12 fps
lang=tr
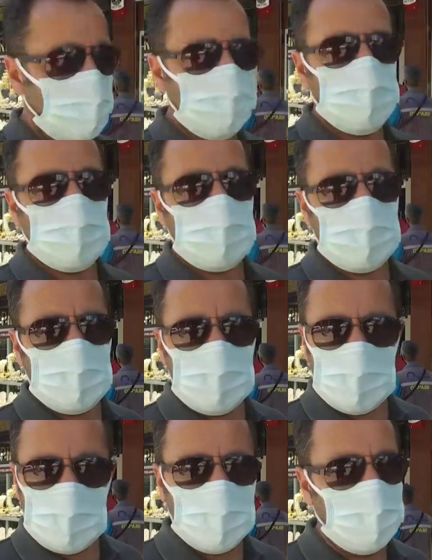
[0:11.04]
Mevcut
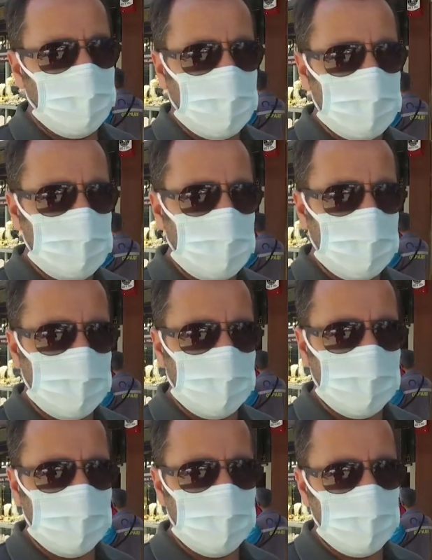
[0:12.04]
sisteme bakınca
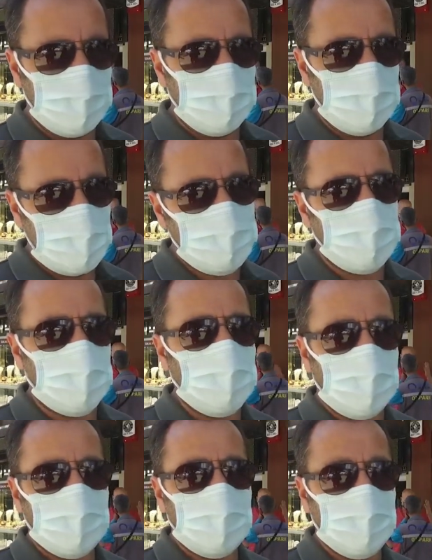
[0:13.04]

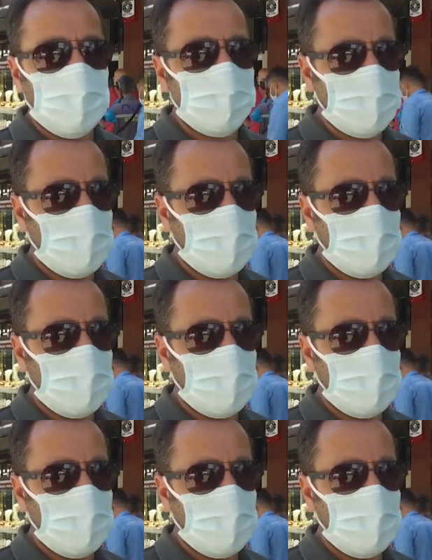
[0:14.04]
mecburi gibi bir